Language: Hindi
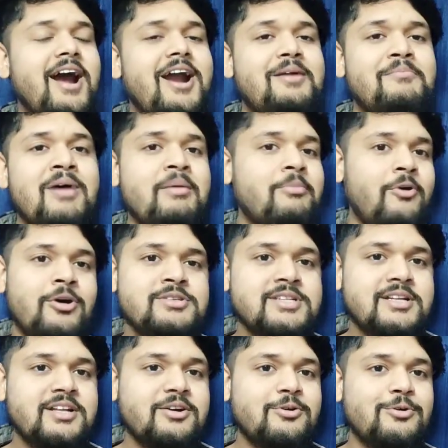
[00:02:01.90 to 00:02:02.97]
एंड मैं बहुत
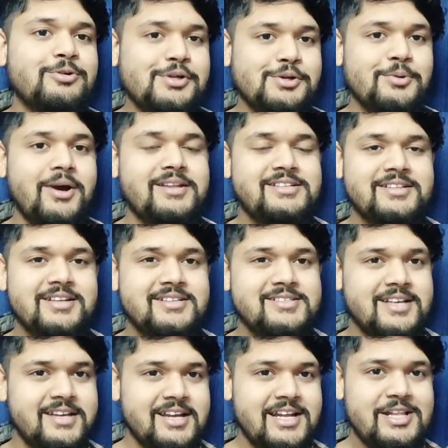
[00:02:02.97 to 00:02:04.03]
ज़्यादा खुश हूँ एंड जितने
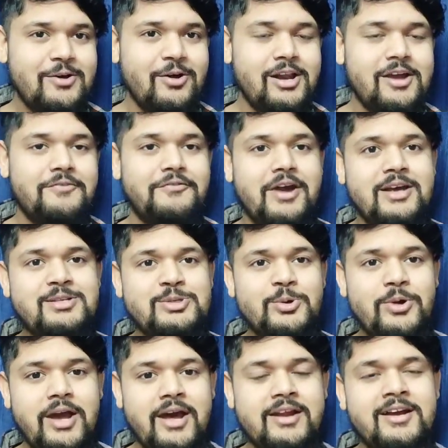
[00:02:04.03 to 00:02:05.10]
सनी देओल के फैंस
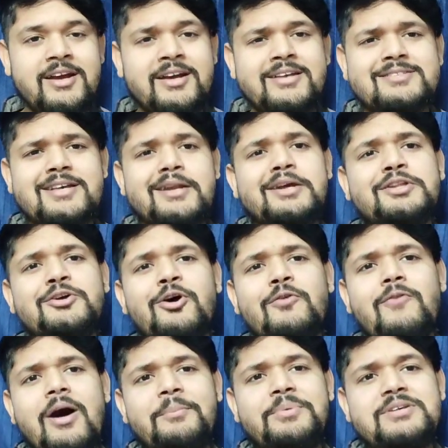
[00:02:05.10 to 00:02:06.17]
हो यार सनी
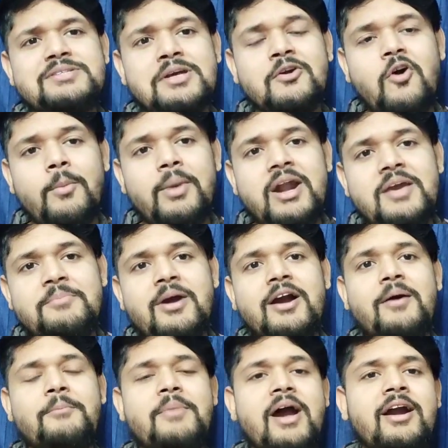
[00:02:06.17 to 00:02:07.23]
दियोल वापस से कॉमेडी में
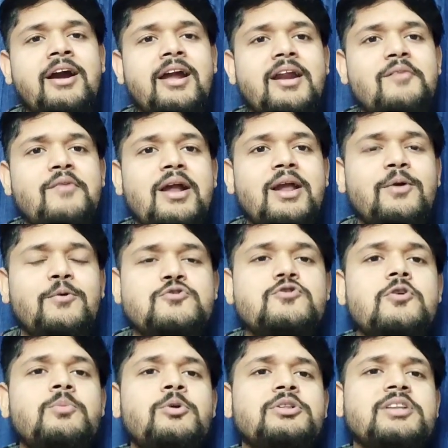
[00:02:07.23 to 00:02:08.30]
कम करने वाले हैं कुछ
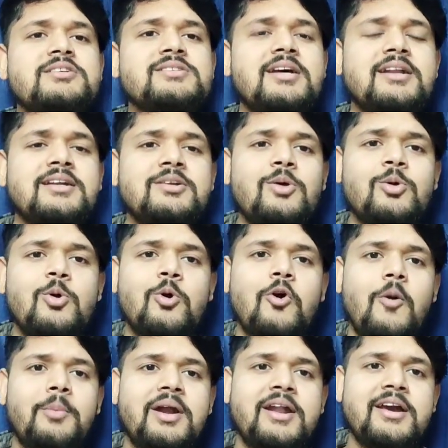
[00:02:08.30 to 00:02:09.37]
लोग बोलते हैं सनी देओल को
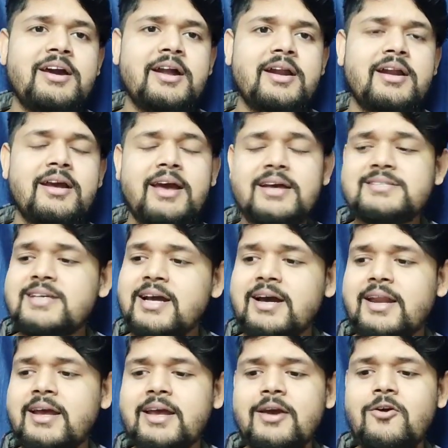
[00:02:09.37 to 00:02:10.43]
कॉमेडी करनी कैसे
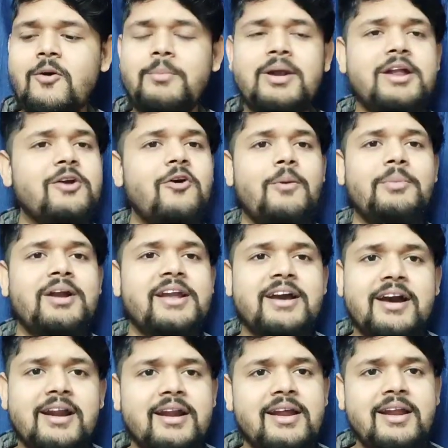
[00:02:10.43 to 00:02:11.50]
करेंगे कॉमेडी कॉमेडी
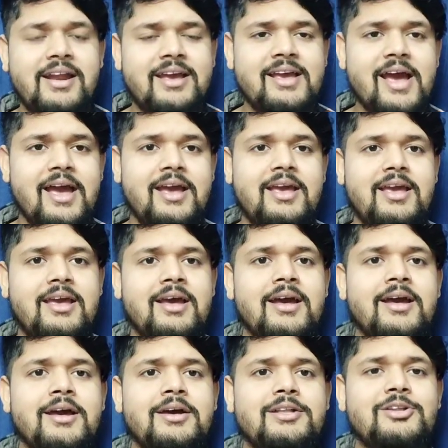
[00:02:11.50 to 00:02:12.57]
करनी नहीं आएगी
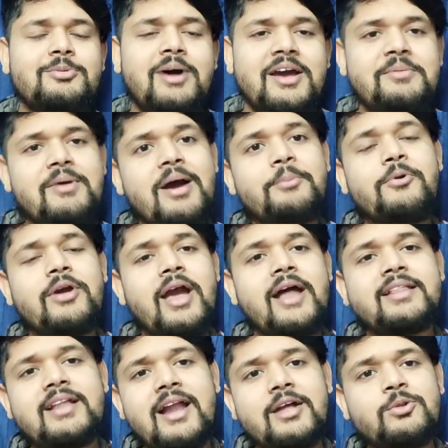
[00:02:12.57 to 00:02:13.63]
तो भाई मैं आपको
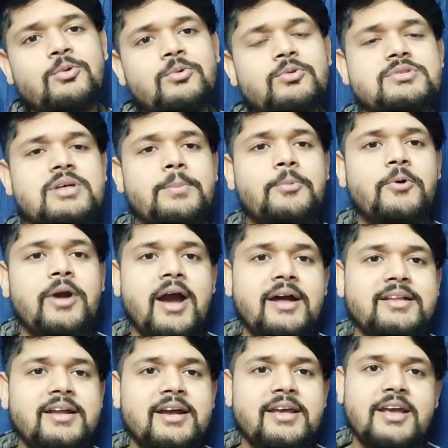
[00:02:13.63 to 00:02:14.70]
याद दिला दूँ सबको
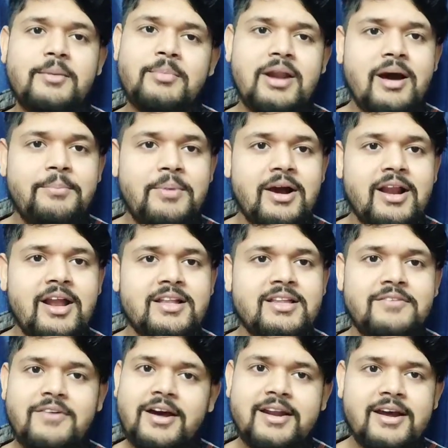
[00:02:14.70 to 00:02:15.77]
याद है ना यमला पगला
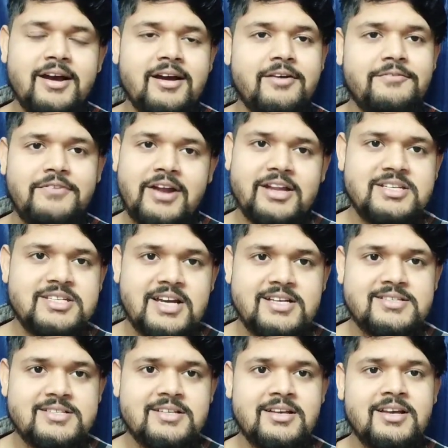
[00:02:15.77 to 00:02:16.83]
दीवाना
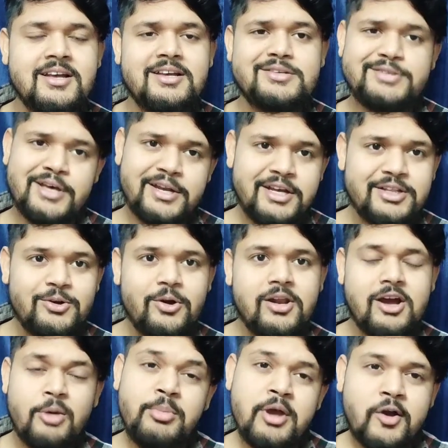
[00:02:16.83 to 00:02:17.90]
फ्रेंचाइज़ सनी
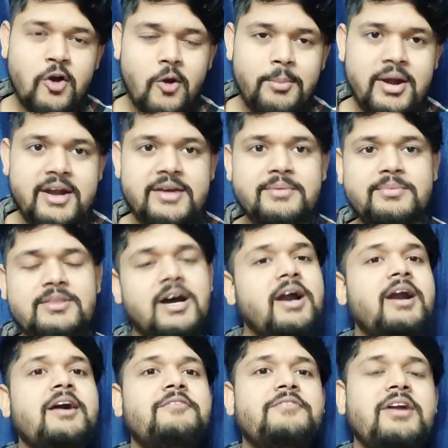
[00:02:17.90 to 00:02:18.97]
देओल का भी एक कॉमेडी
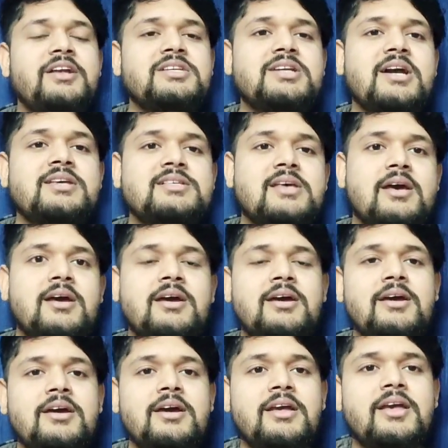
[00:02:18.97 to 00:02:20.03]
तगड़ा फ्रेंचाइज है
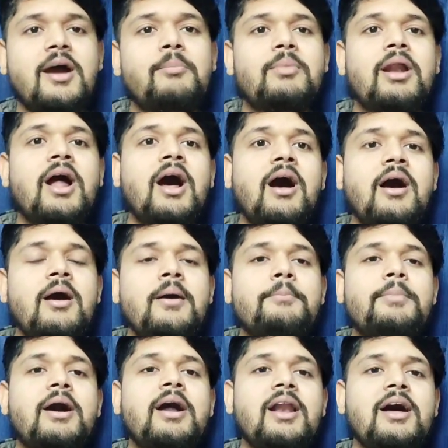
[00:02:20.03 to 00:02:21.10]
यमला
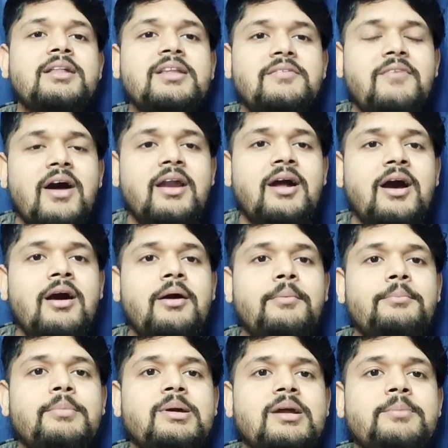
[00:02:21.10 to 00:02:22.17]
पगला दीवाना
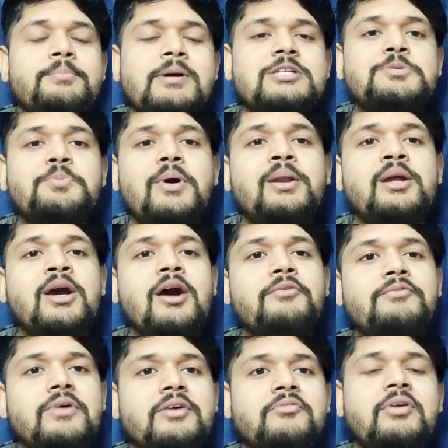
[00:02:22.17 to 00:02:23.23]
मेरा बचपन का
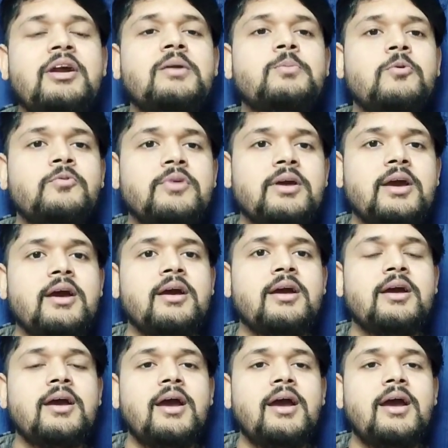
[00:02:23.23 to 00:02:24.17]
फेवरेट मूवी है